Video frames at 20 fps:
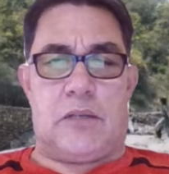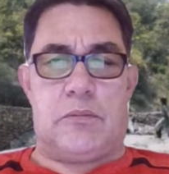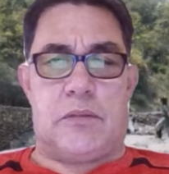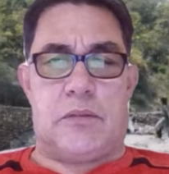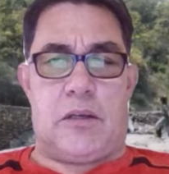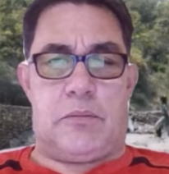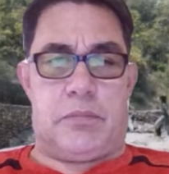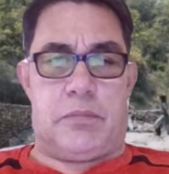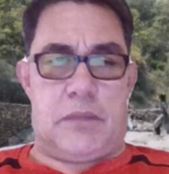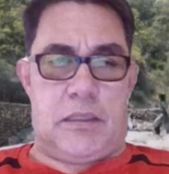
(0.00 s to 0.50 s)

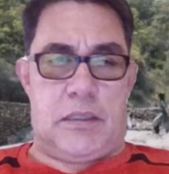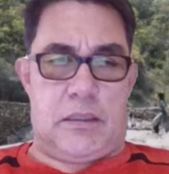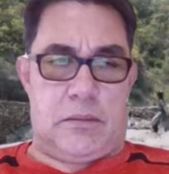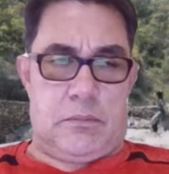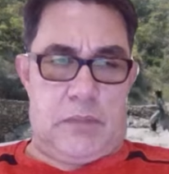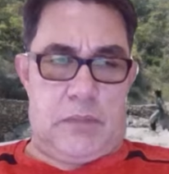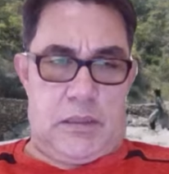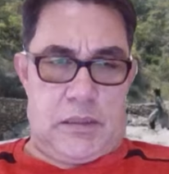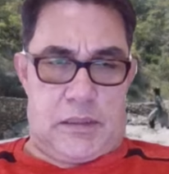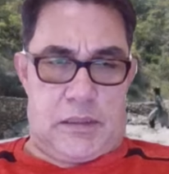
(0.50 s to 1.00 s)
Công Công
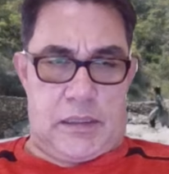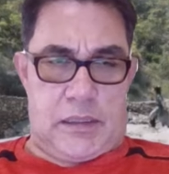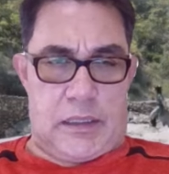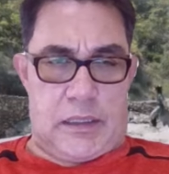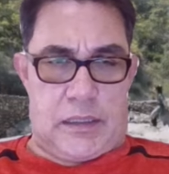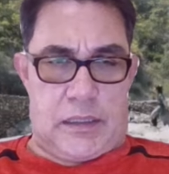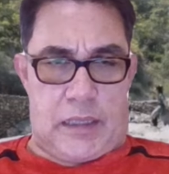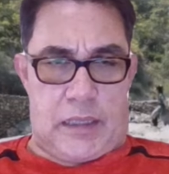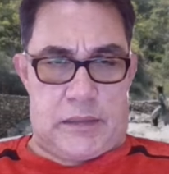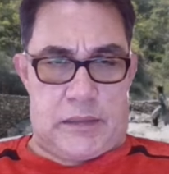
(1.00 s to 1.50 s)
dừng bước
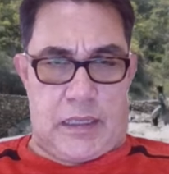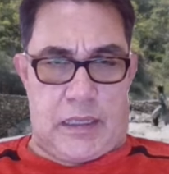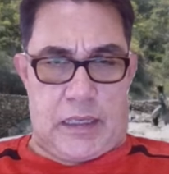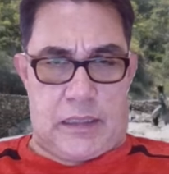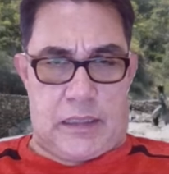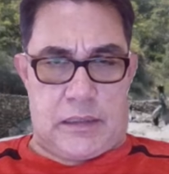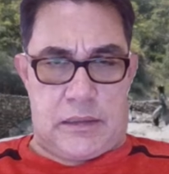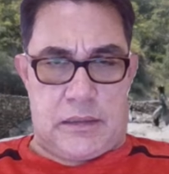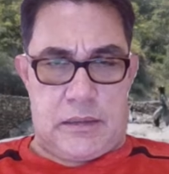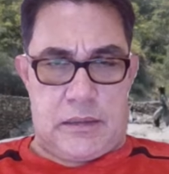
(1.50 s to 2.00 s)
nhìn lại
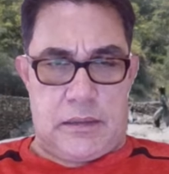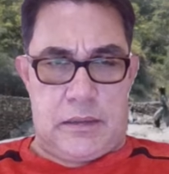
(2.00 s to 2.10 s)
nàng.